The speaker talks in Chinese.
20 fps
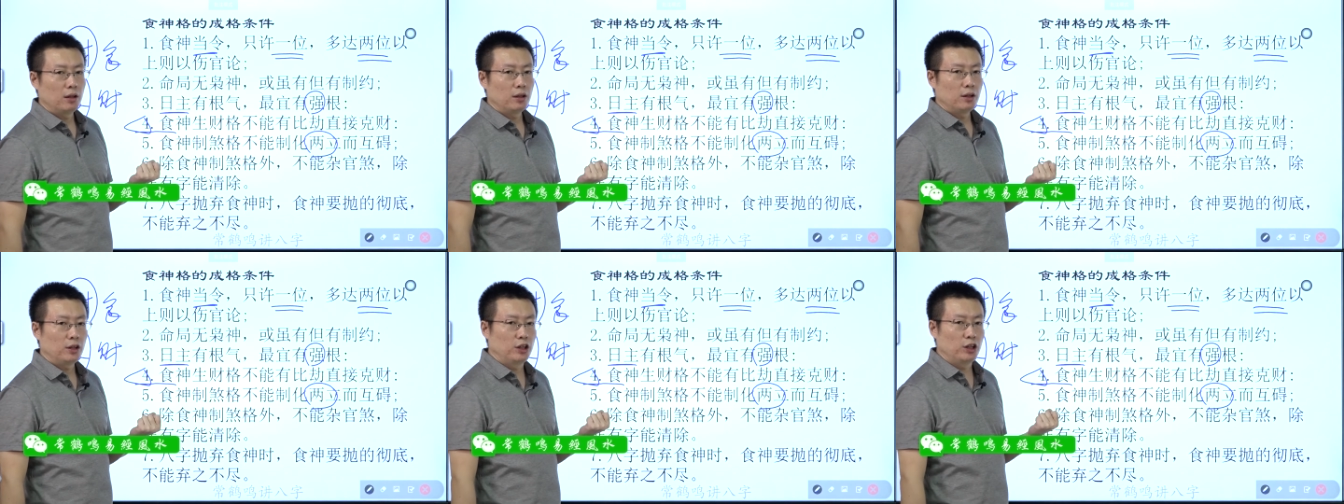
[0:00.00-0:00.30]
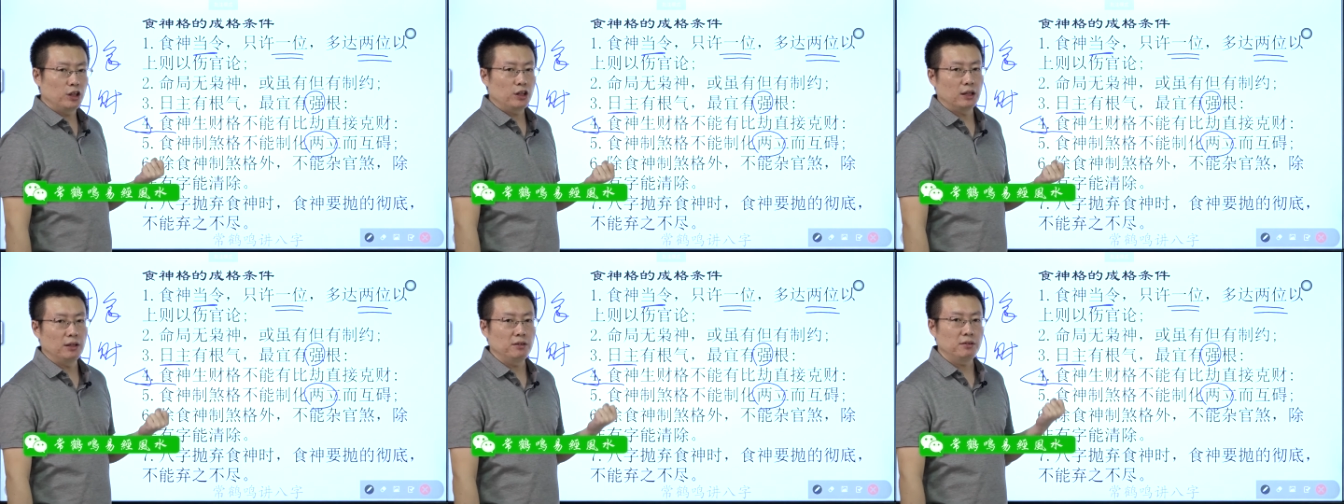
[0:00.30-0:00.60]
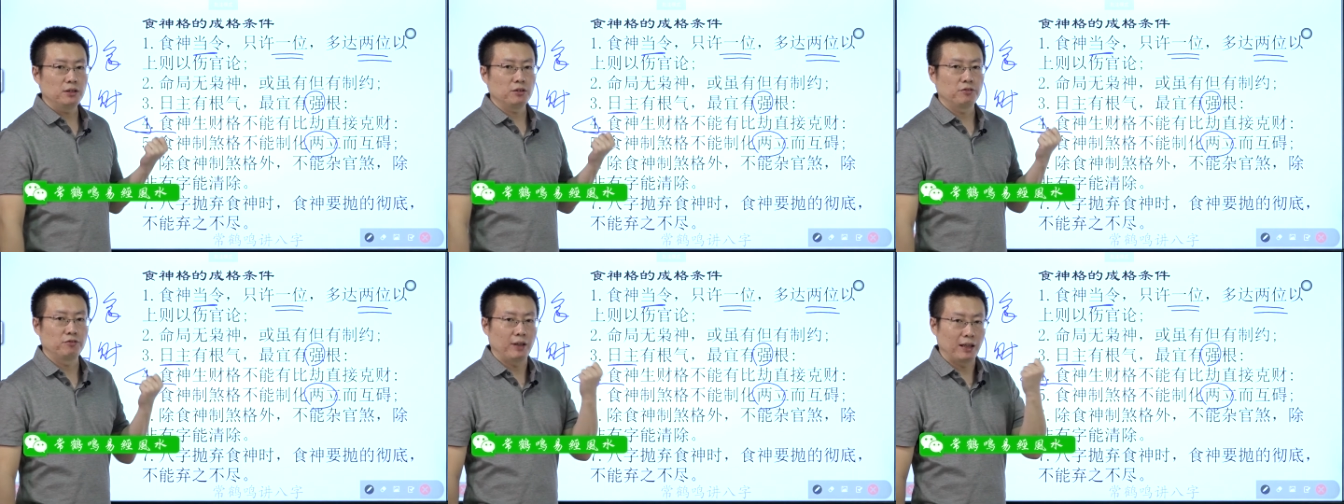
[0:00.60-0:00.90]
食神
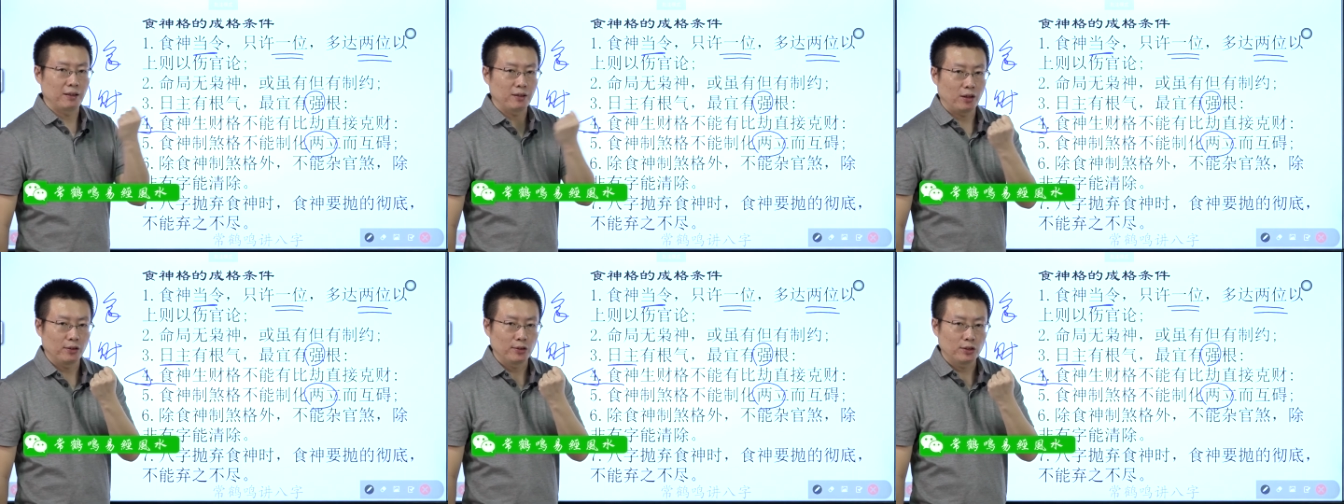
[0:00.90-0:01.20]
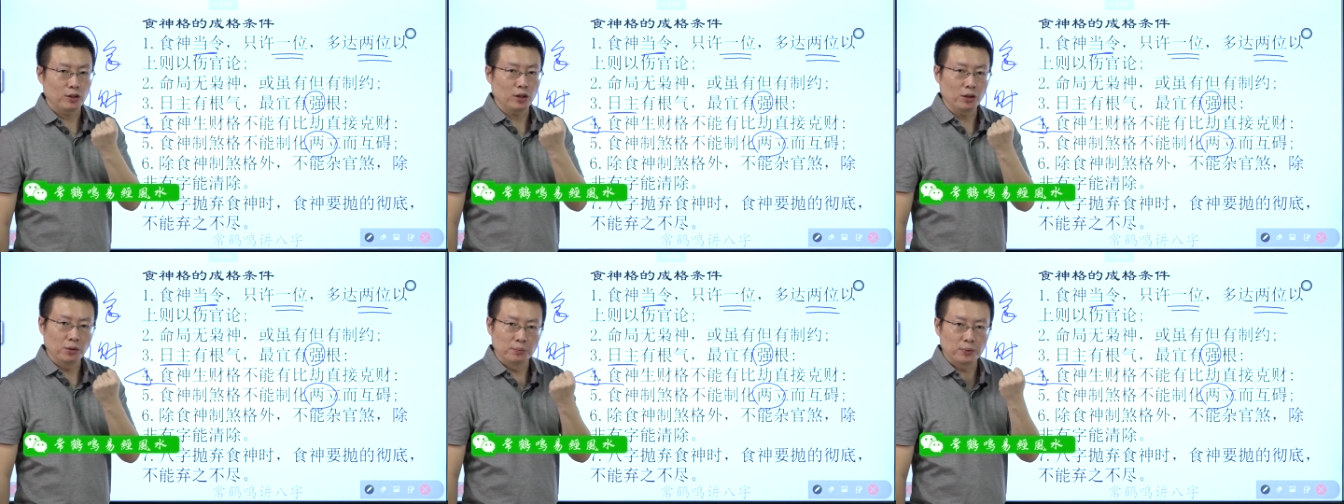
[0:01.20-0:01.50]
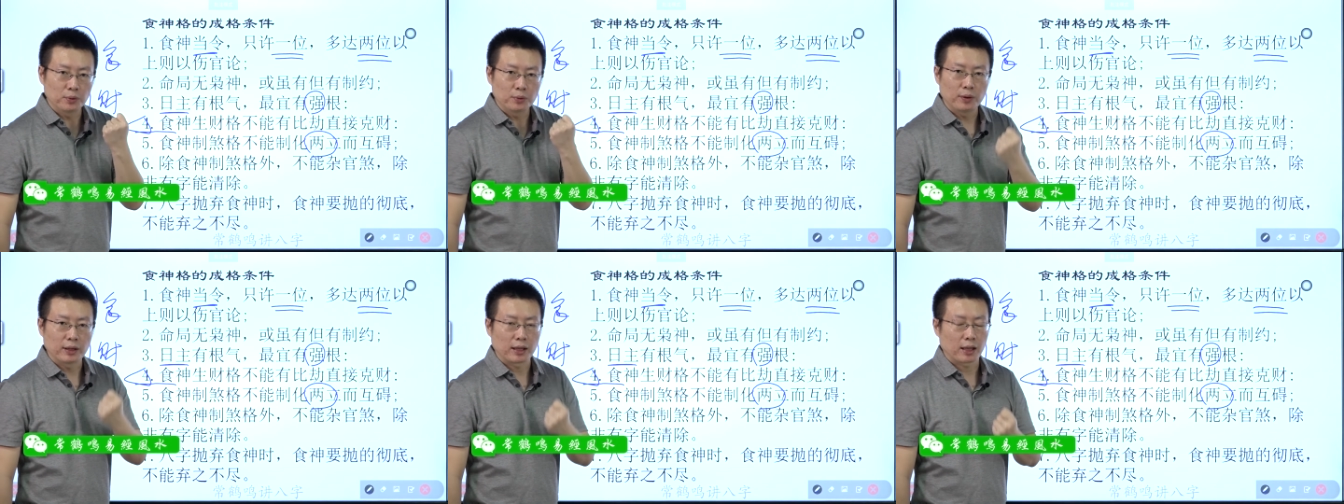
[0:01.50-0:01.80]
就反倒斗
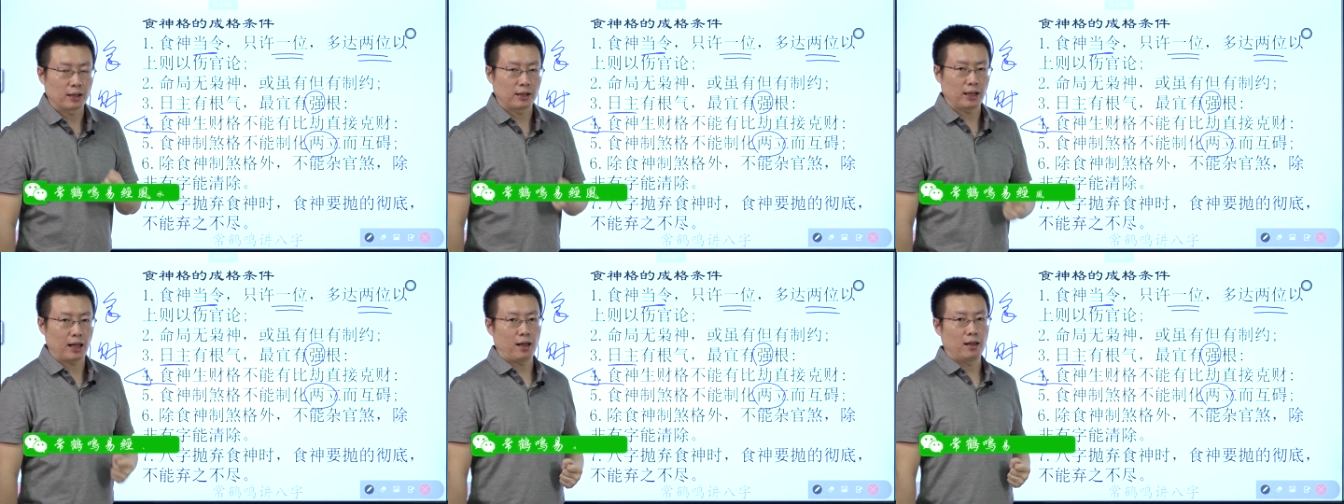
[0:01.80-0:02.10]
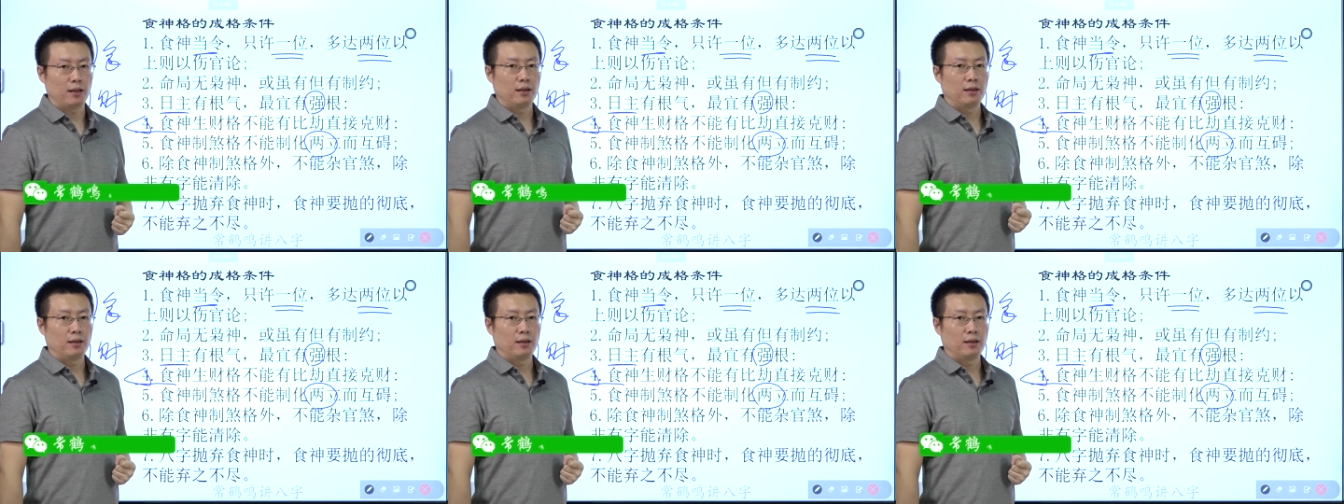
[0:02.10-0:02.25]
不过这个煞。